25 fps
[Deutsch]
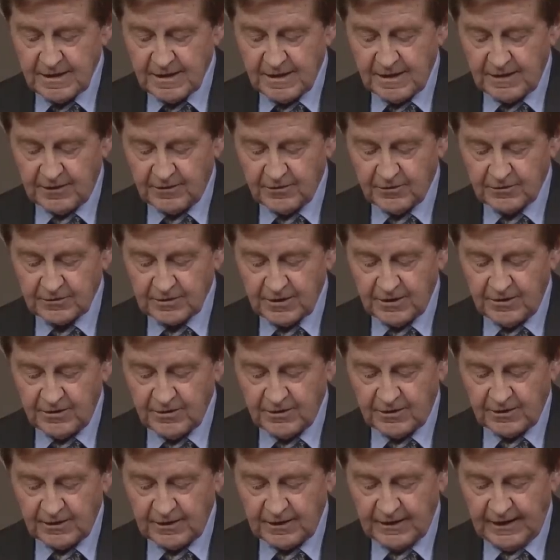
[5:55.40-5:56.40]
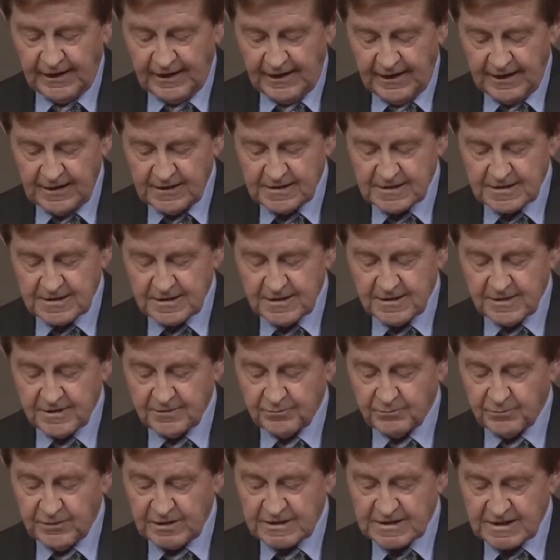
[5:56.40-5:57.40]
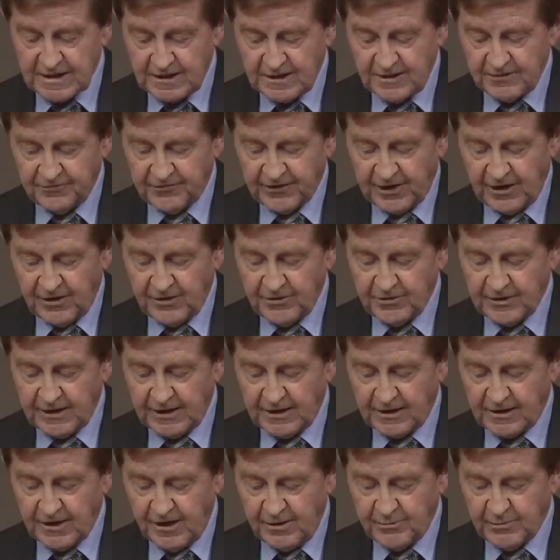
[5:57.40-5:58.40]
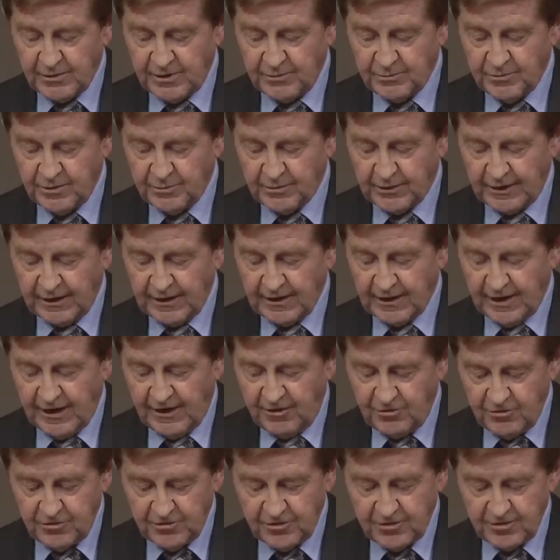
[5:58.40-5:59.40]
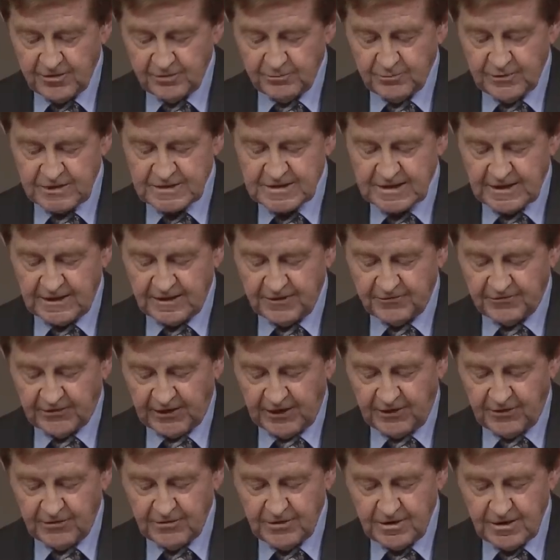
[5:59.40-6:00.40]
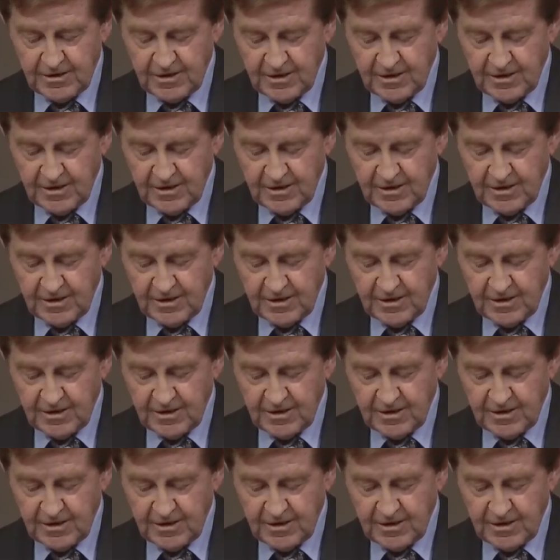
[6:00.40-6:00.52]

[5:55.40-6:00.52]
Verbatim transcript: Herrn Dr. Jürgen Niels, mit seiner Frau, Herrn Kammer im Übrigen auch mit seiner Frau.